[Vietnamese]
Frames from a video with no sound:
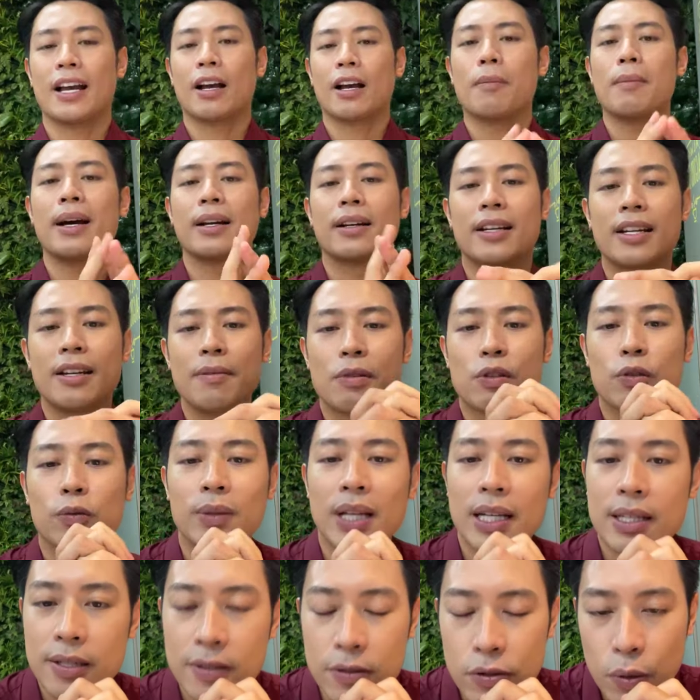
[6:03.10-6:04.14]
sẻ các bạn khi mà
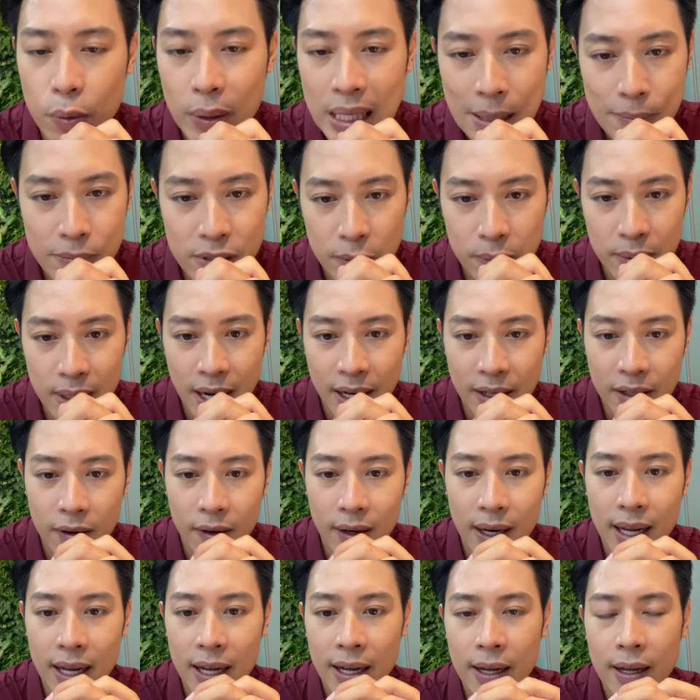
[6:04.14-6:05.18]
chúng ta sử dụng kem chống nắng,
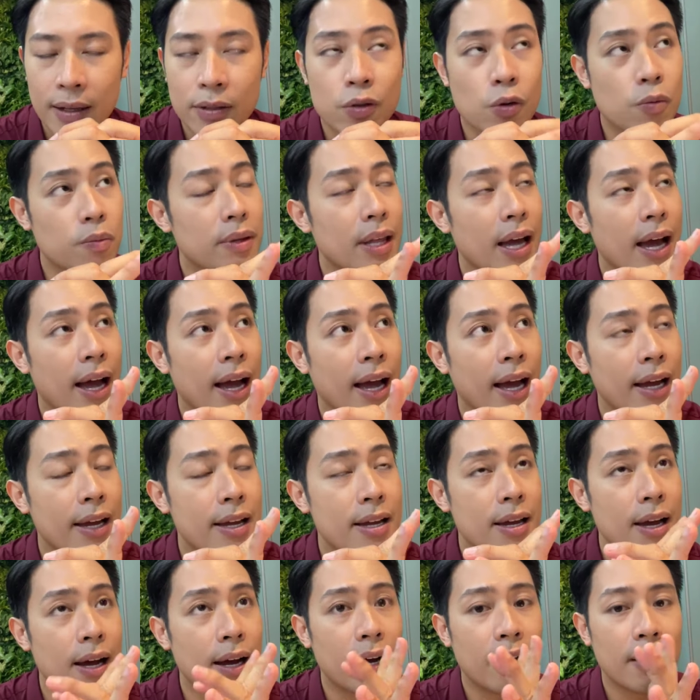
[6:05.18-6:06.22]
đó là chúng ta
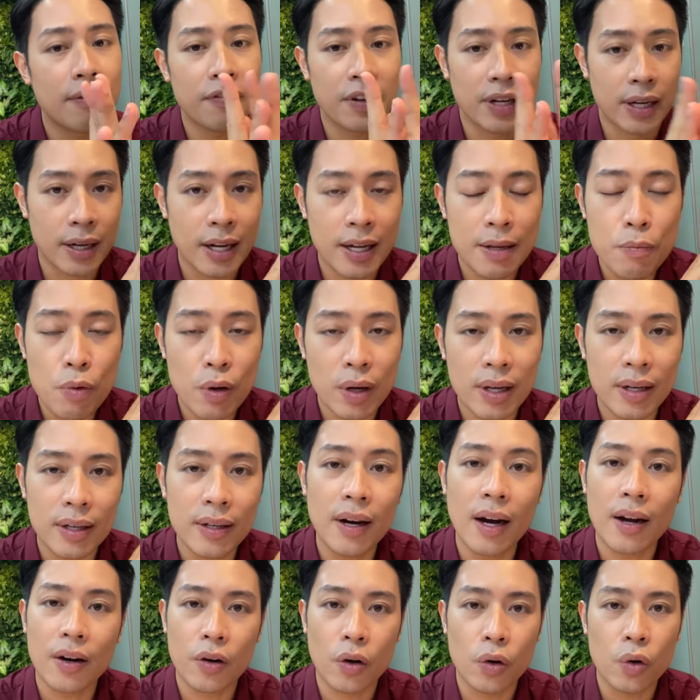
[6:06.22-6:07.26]
hãy uh, phải lấy một cái
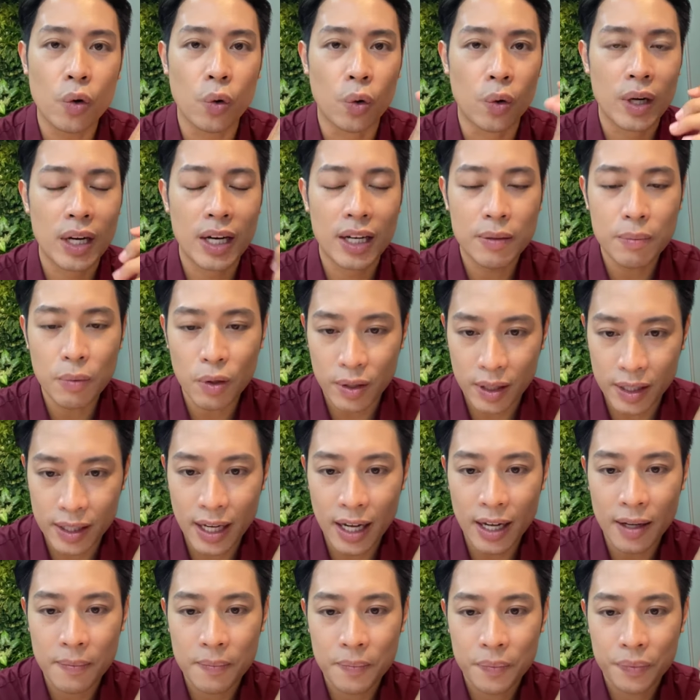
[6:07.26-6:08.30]
lượng nó đủ lớn mọi người
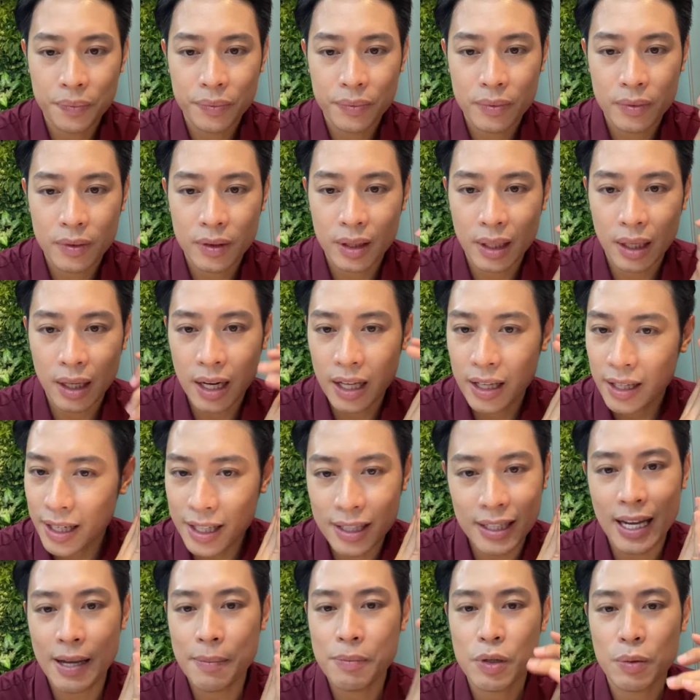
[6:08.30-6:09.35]
nhé. Lấy
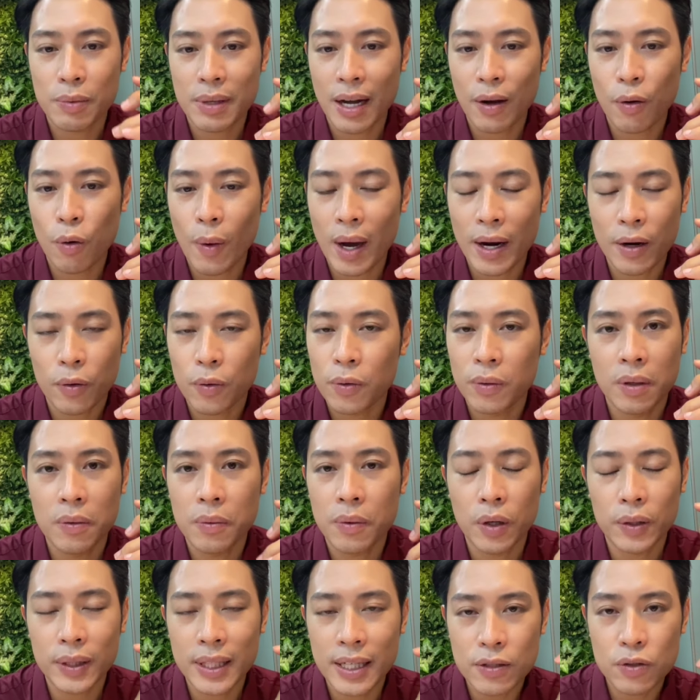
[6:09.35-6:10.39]
ít kem chống nắng quá nó cũng
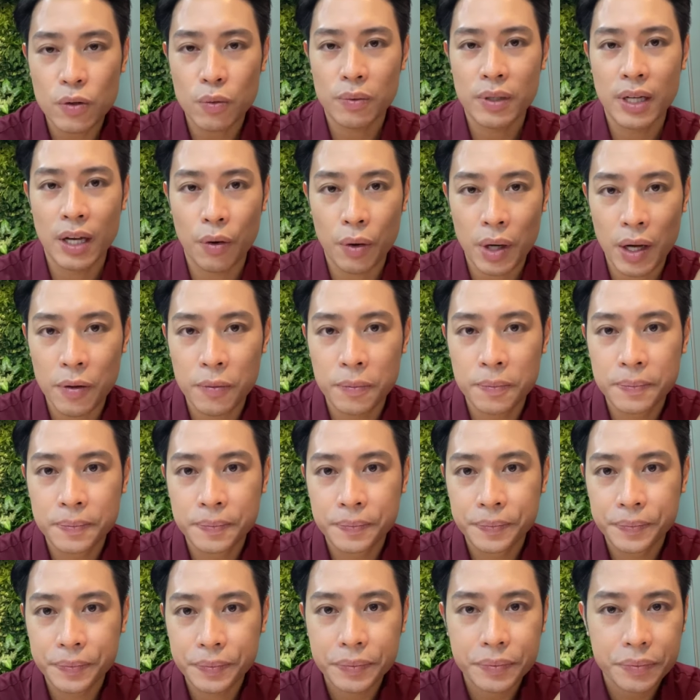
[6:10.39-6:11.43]
không có tác dụng nhiều đâu.
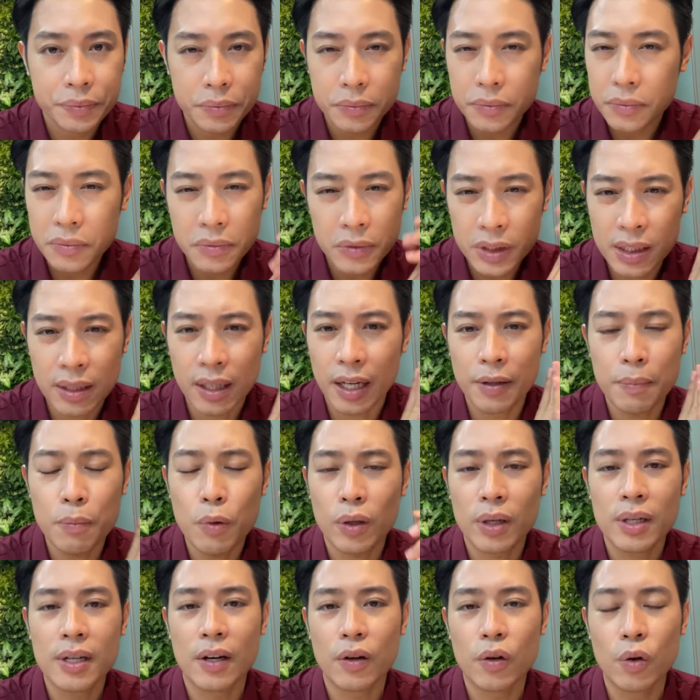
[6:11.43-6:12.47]
Lấy
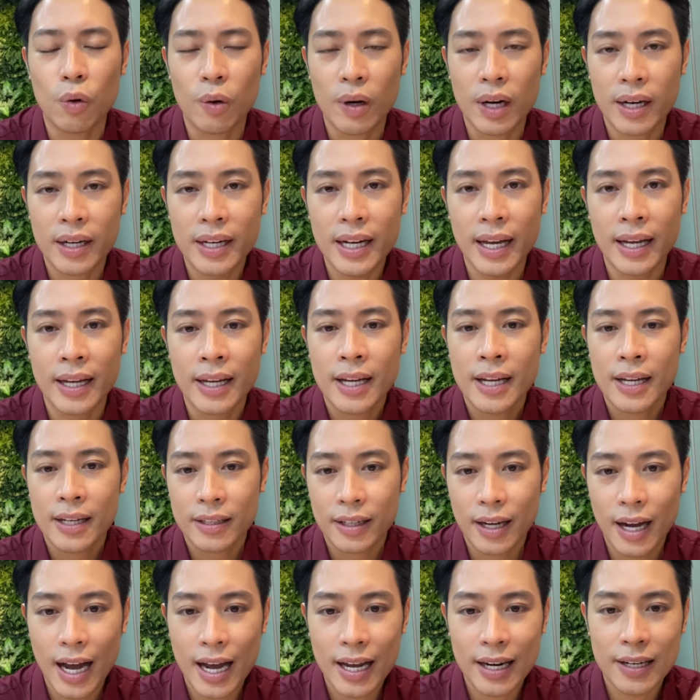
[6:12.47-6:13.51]
một lượng đủ lớn này.
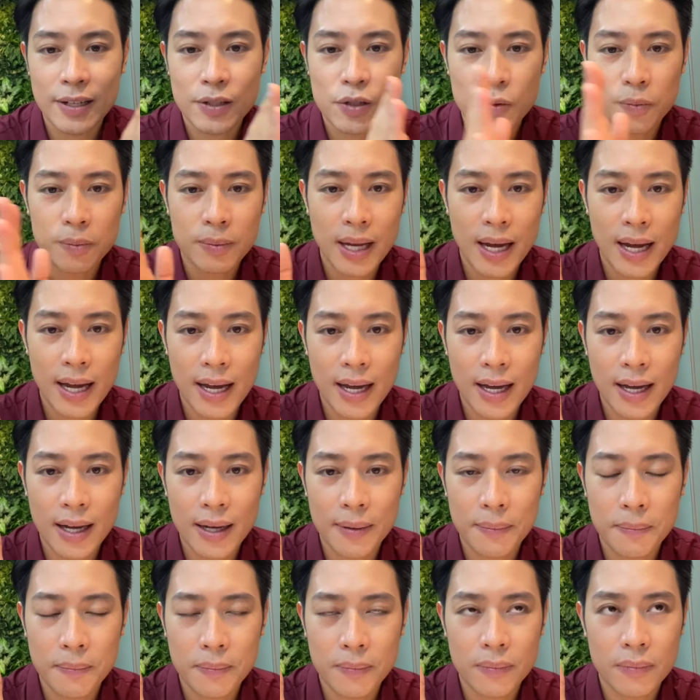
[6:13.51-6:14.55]
Thứ hai là chúng
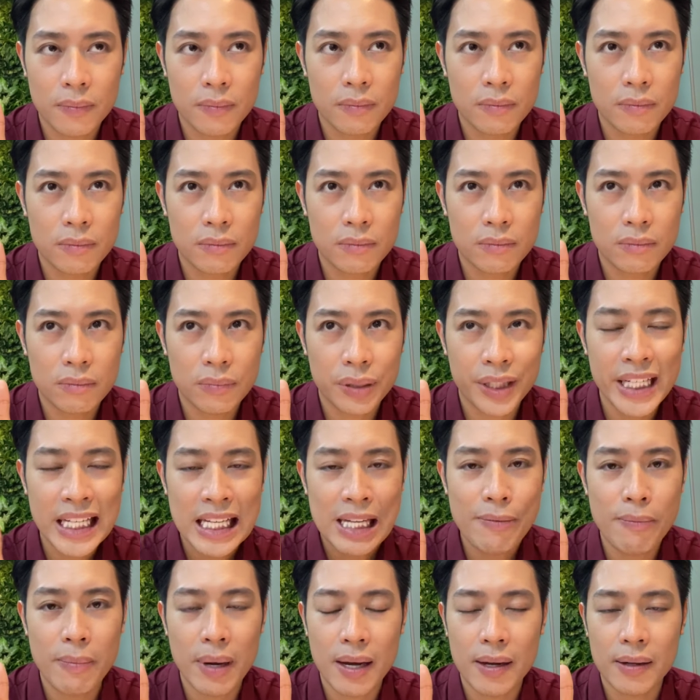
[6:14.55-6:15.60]
ta
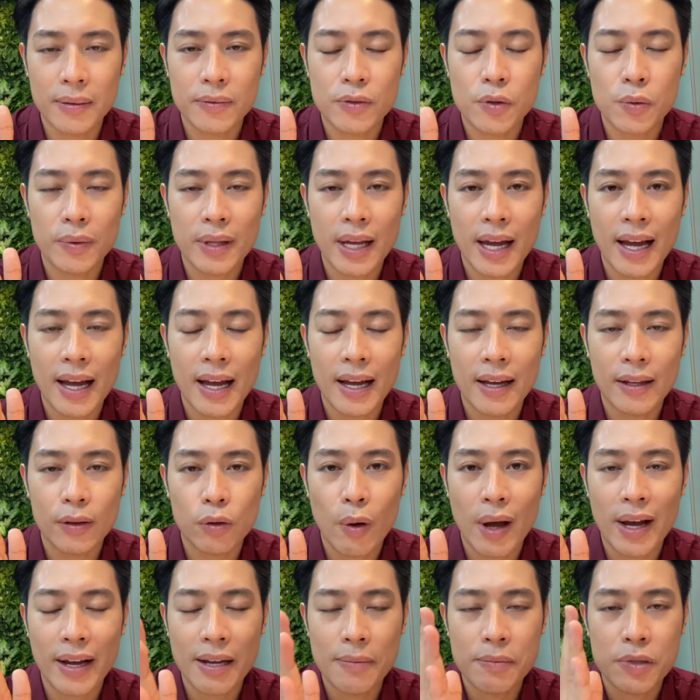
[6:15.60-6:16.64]
khi mà chúng ta
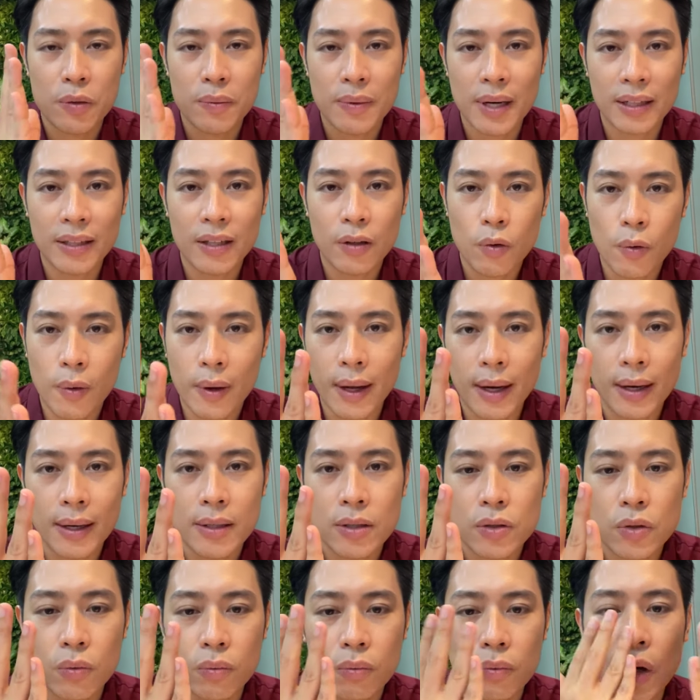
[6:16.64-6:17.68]
thoa kem chống nắng thì cố gắng
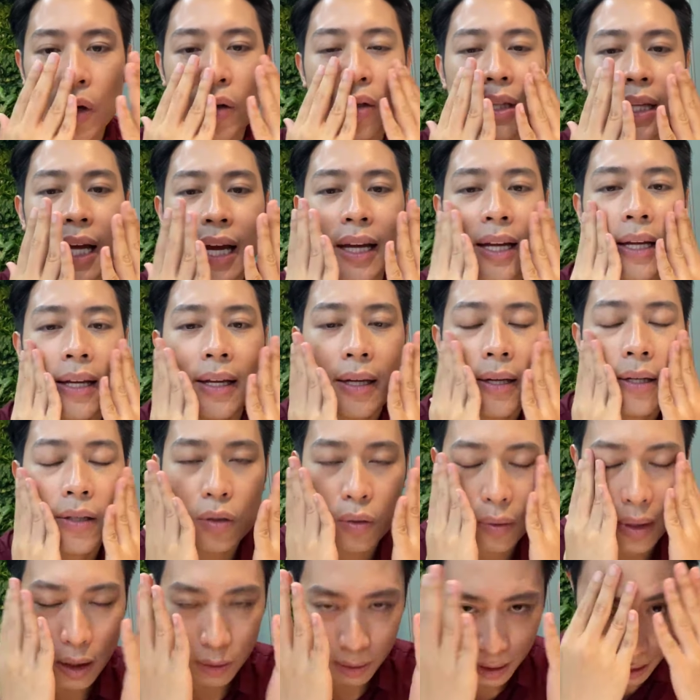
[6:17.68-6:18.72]
là dùng ngón tay,
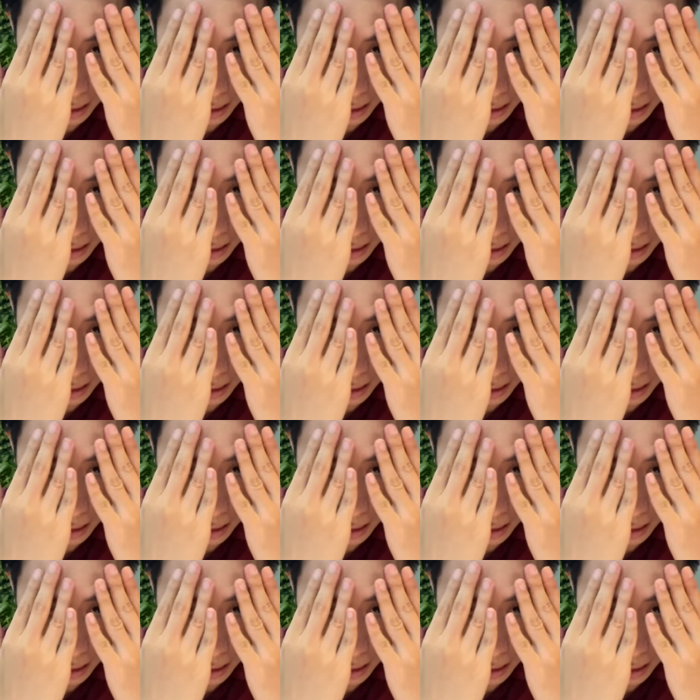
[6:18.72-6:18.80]
chúng ta